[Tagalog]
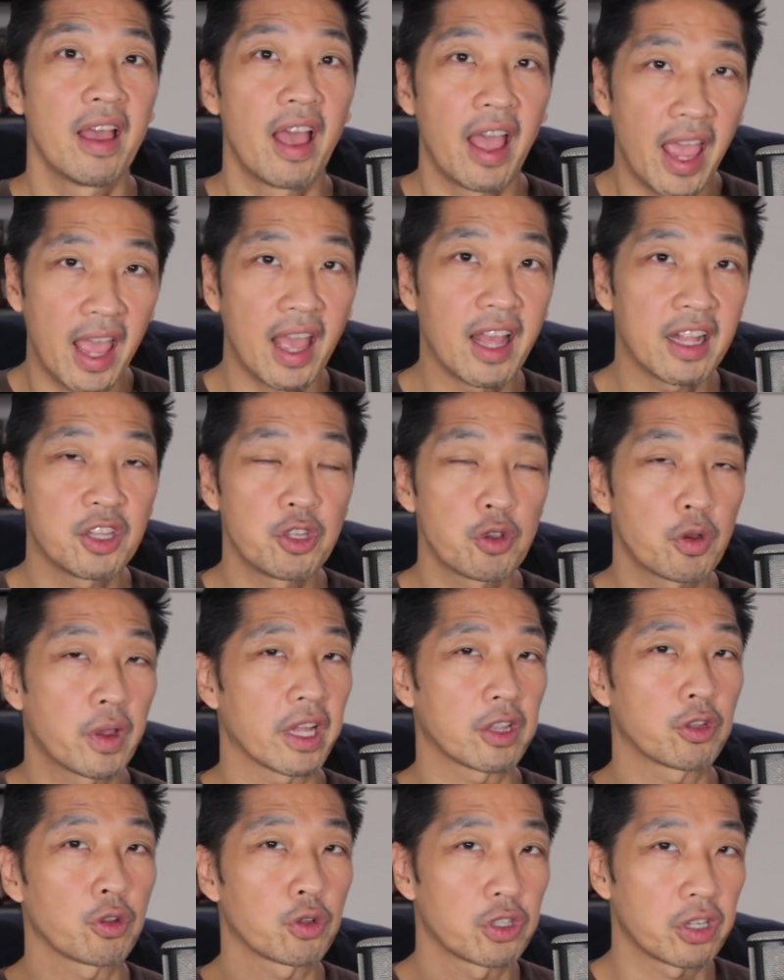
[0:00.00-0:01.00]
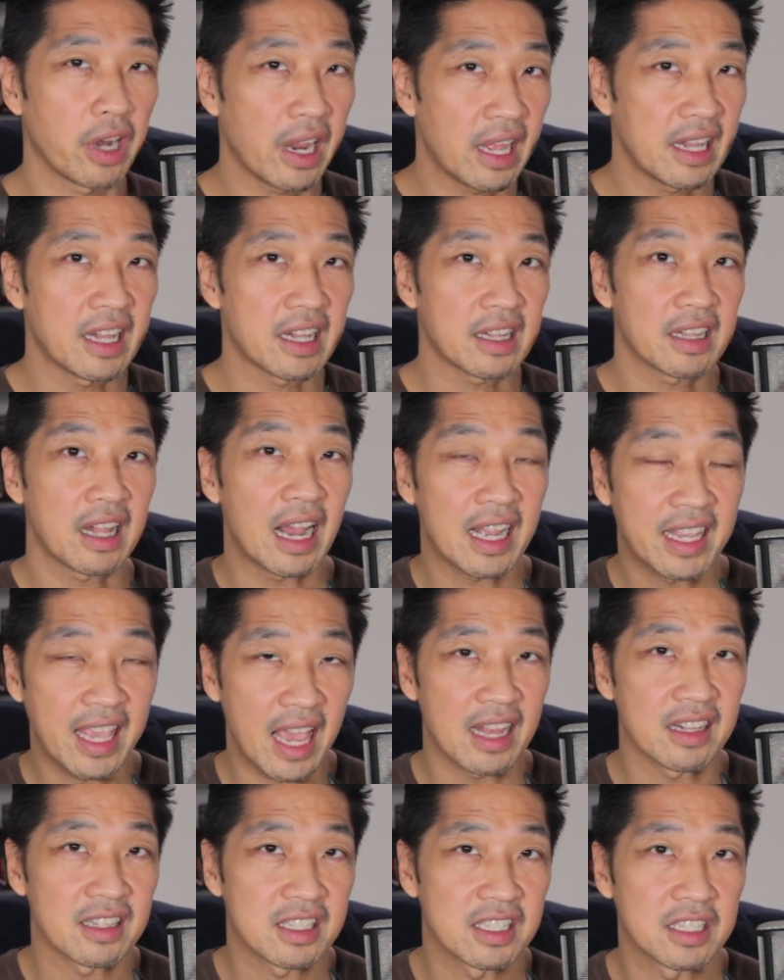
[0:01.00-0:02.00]
And you get to trade it
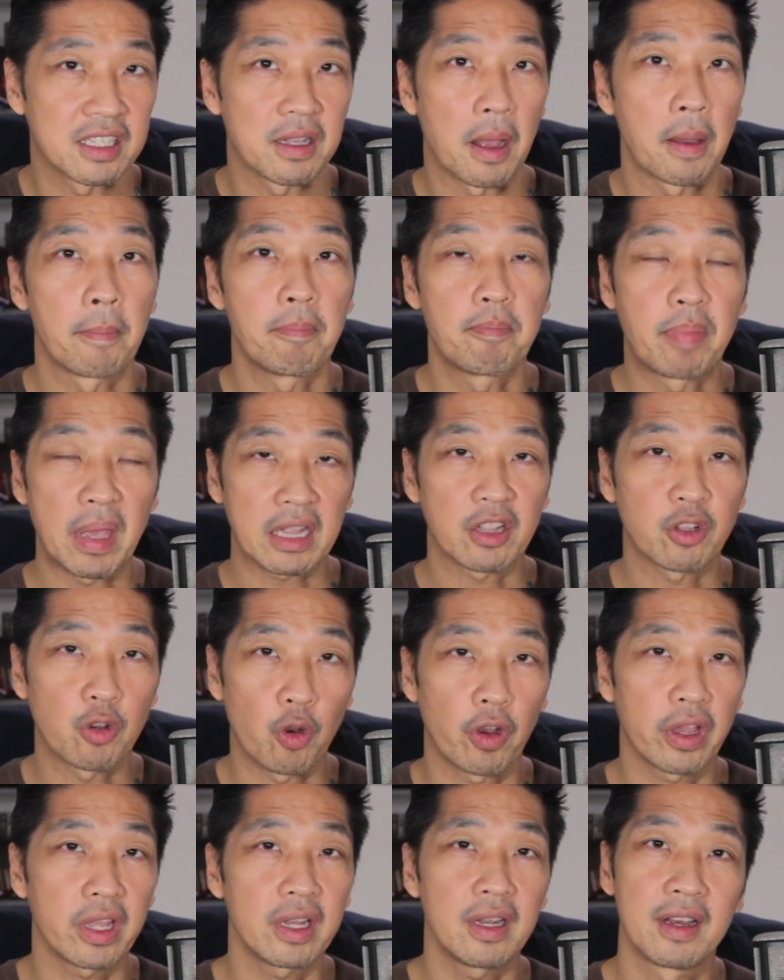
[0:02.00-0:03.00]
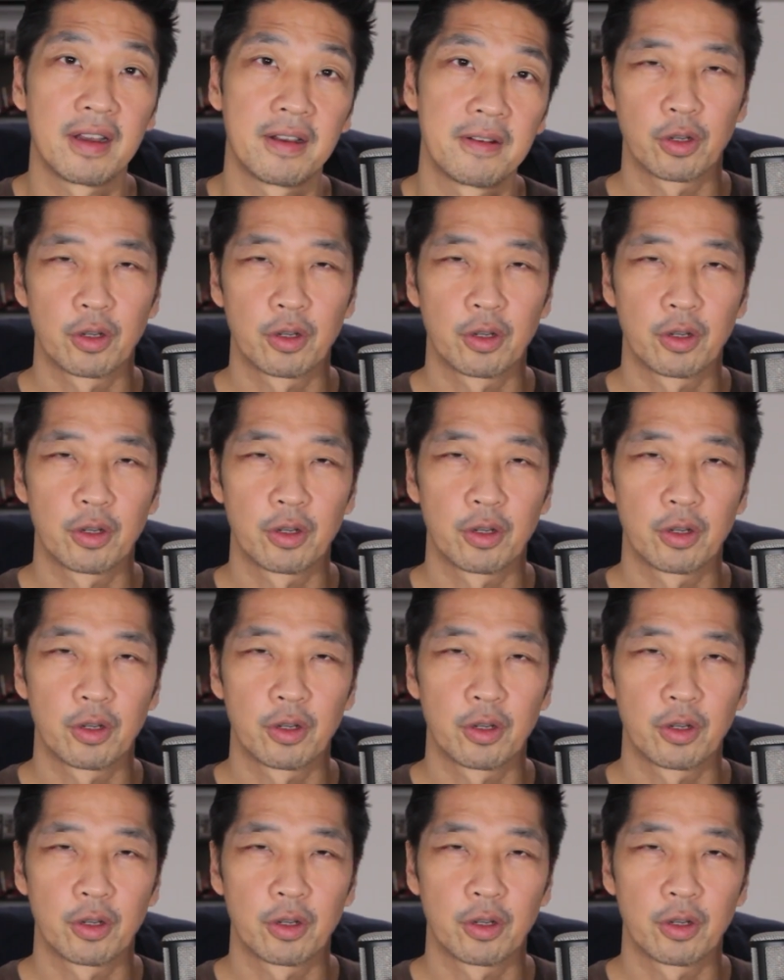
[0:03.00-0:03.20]
against Bitcoin.